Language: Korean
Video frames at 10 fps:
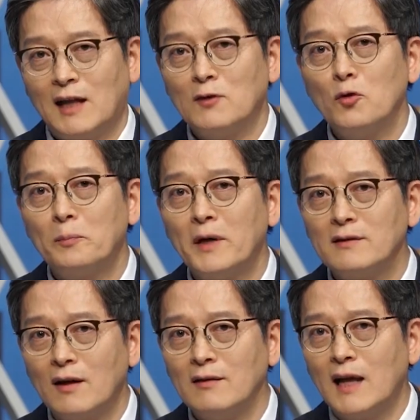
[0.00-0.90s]

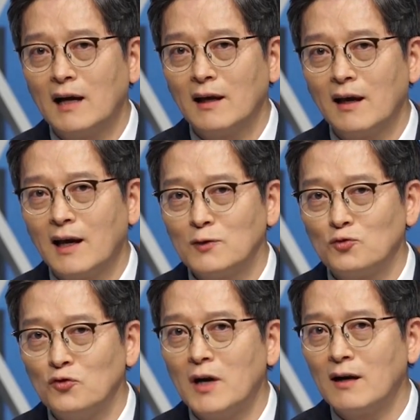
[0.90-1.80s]
당뇨병 전 단계가
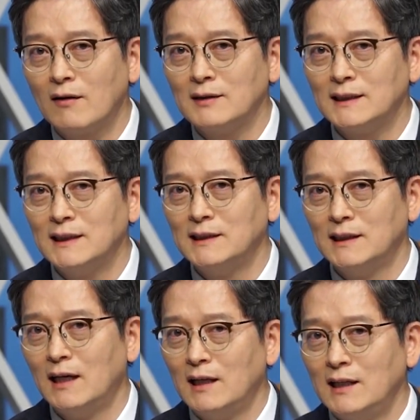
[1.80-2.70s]
중요한 것은
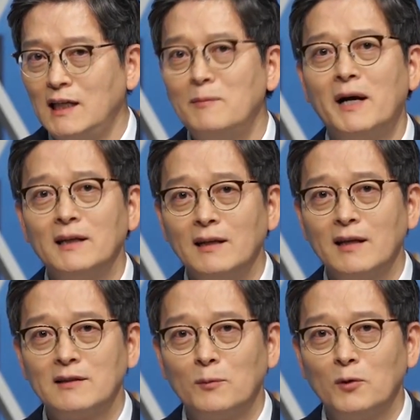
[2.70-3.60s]
예.
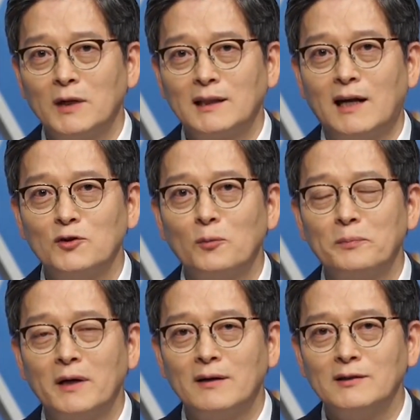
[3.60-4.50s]
일반인에서보다
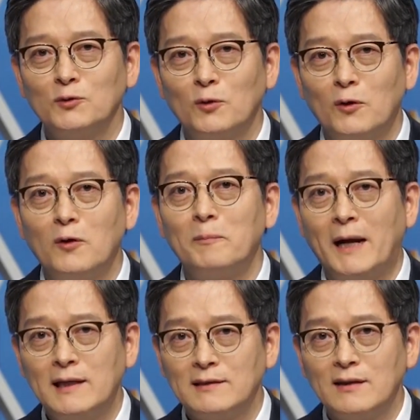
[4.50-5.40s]
당뇨병으로
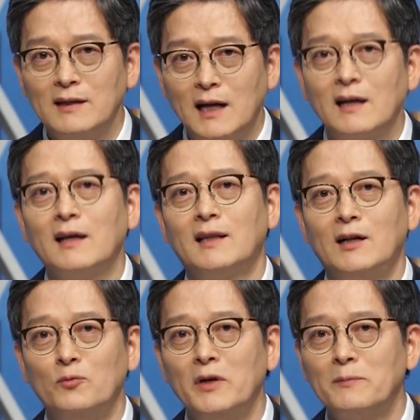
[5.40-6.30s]
발전을 하게
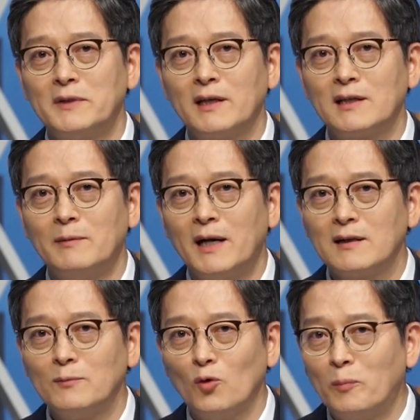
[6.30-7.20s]
될 위험성이
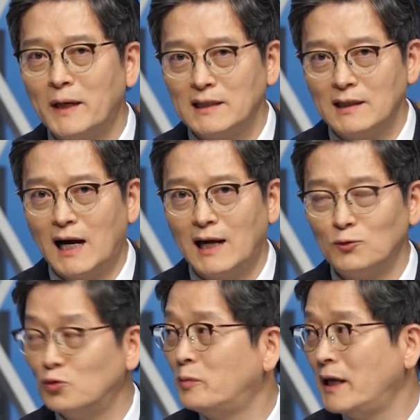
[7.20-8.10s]
그만큼 높아진다.
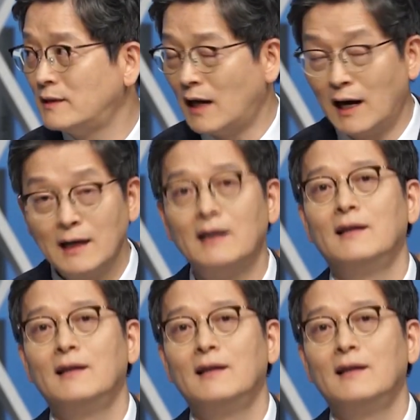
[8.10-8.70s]
두배 어, 이상.